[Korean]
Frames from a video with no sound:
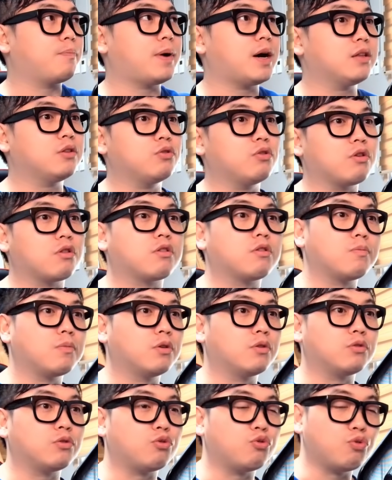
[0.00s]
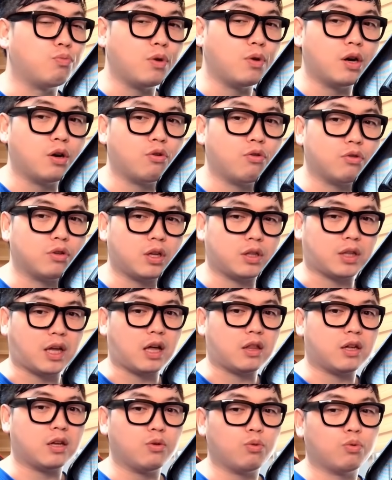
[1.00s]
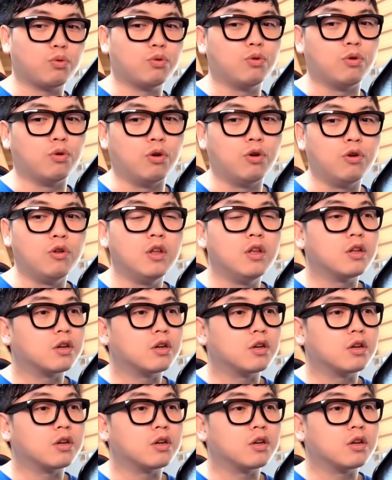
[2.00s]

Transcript: 파는 거 있으면 유명한 거 그냥 다 사놓고